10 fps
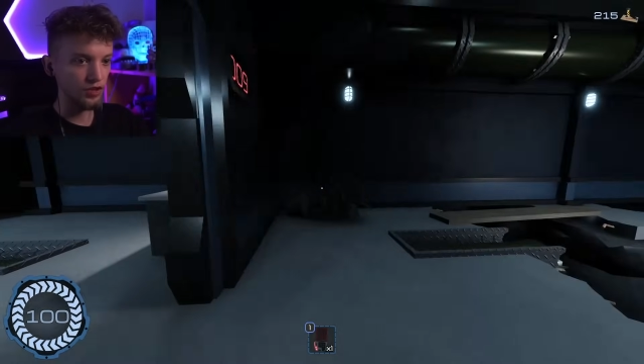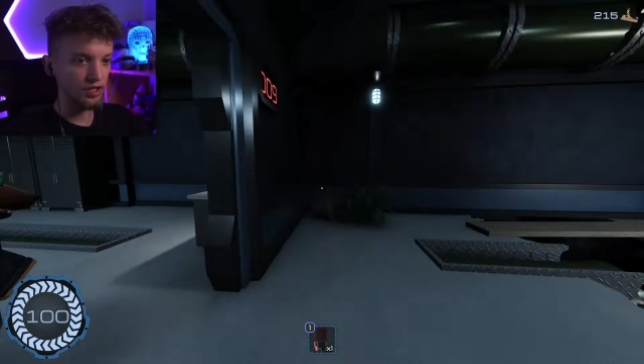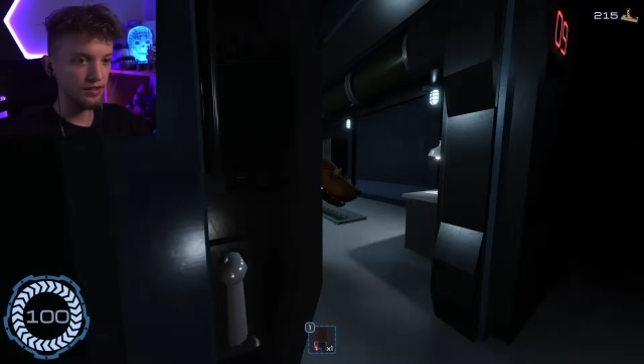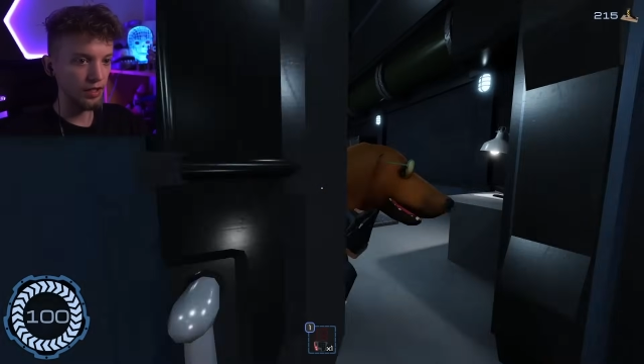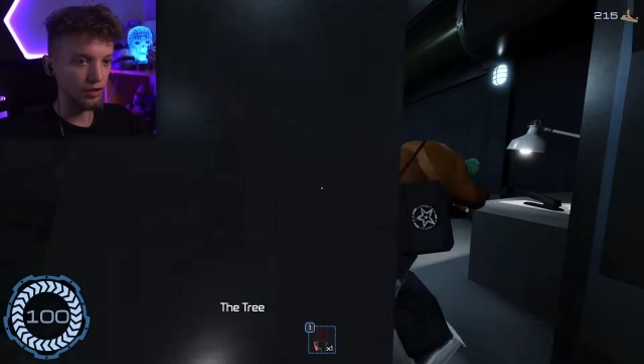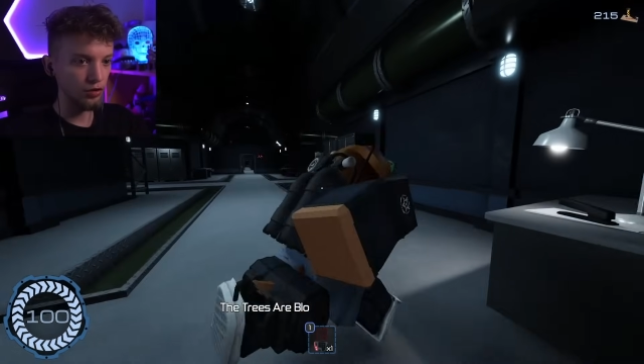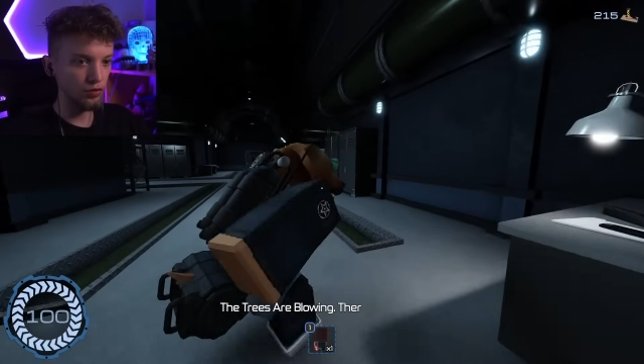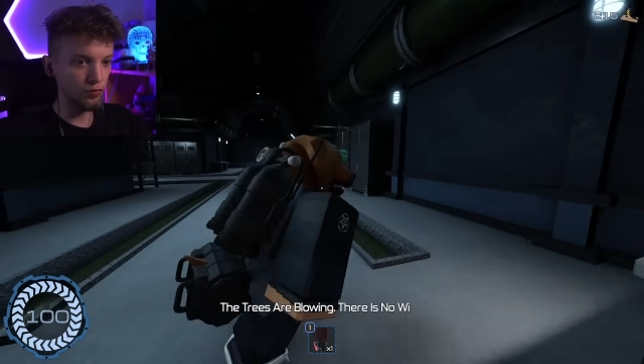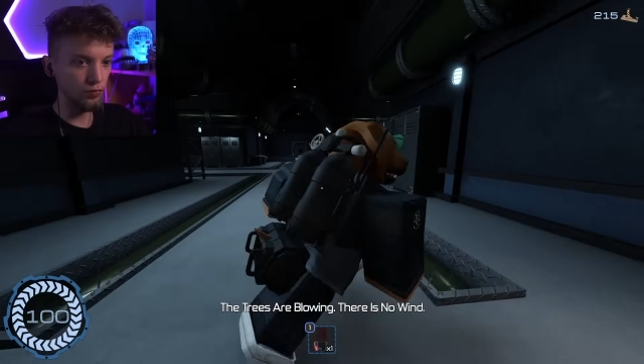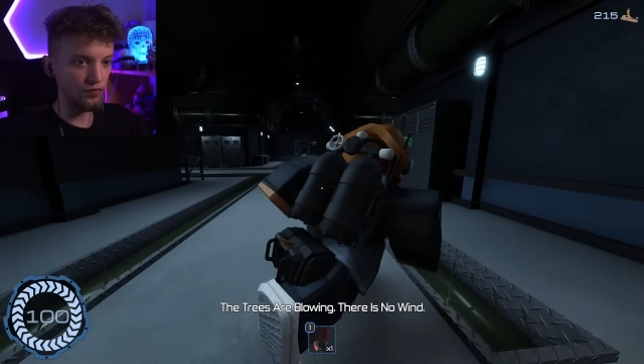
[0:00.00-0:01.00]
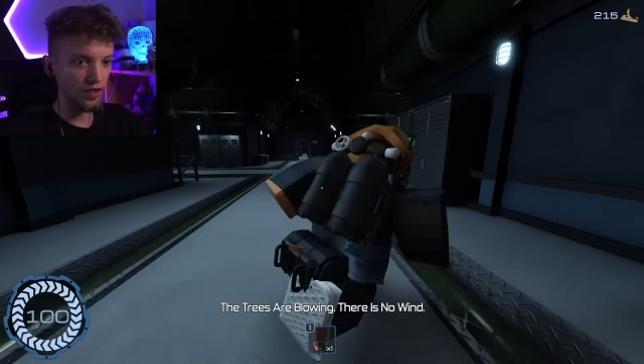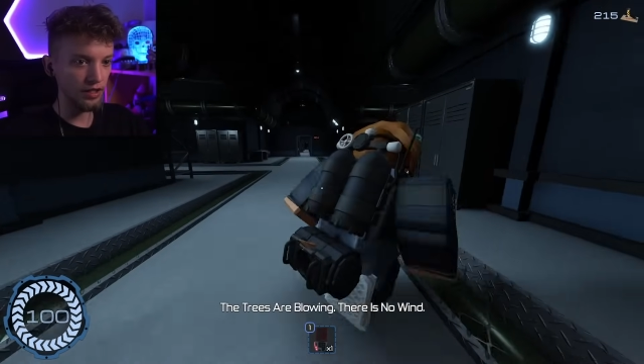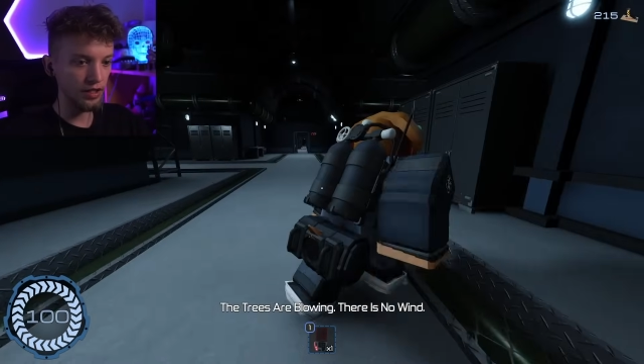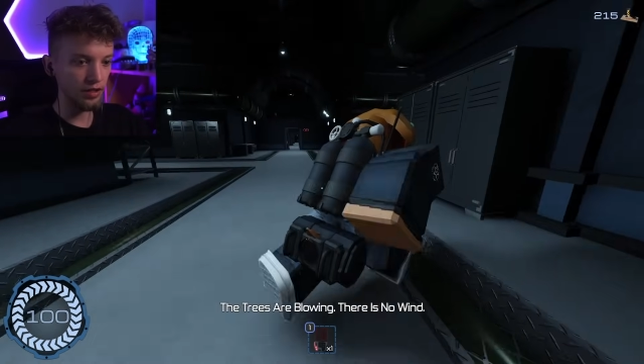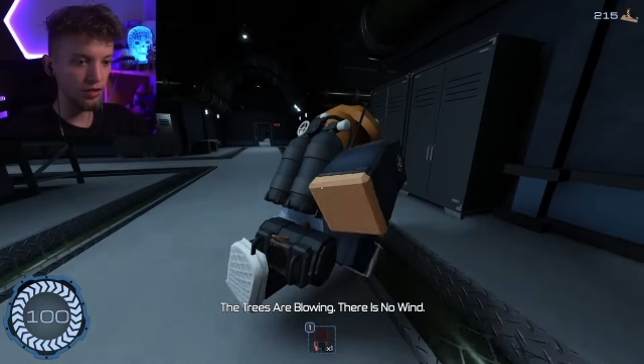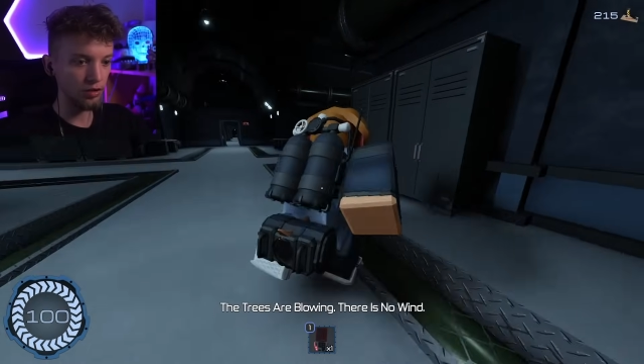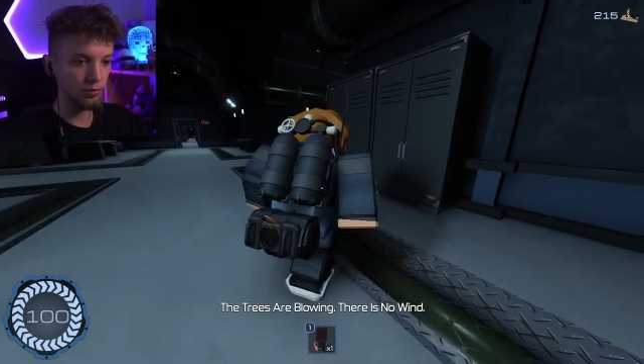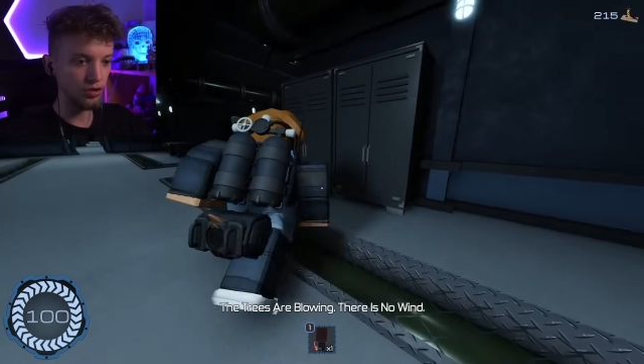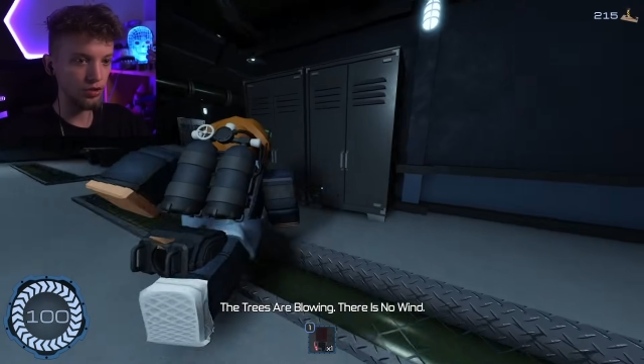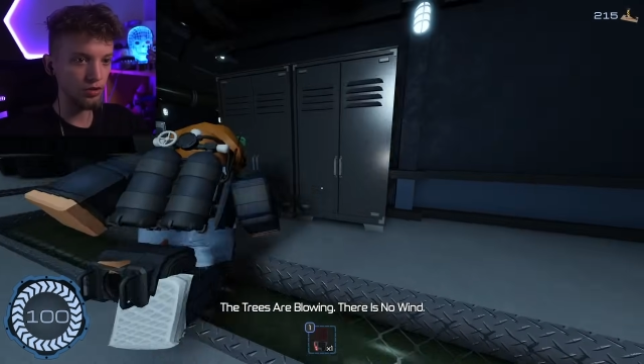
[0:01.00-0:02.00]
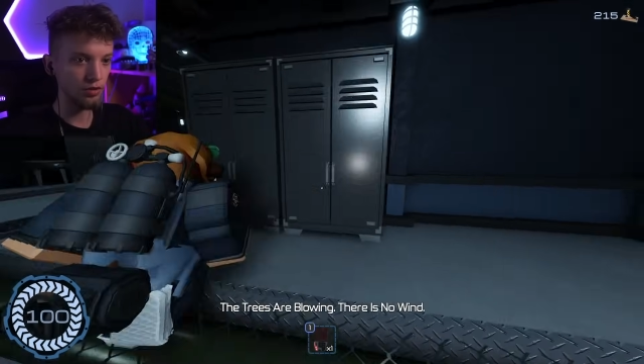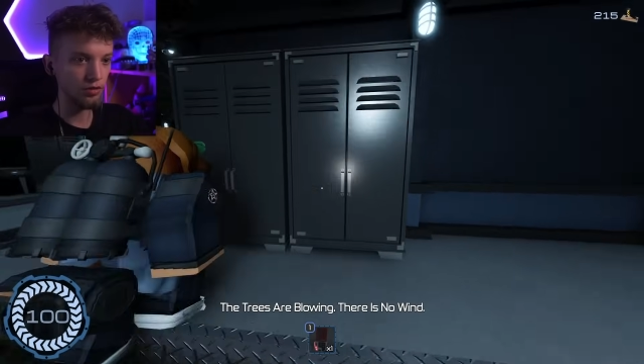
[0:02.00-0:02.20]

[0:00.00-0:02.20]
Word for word: Ty se kurwa jaja szafę. robisz.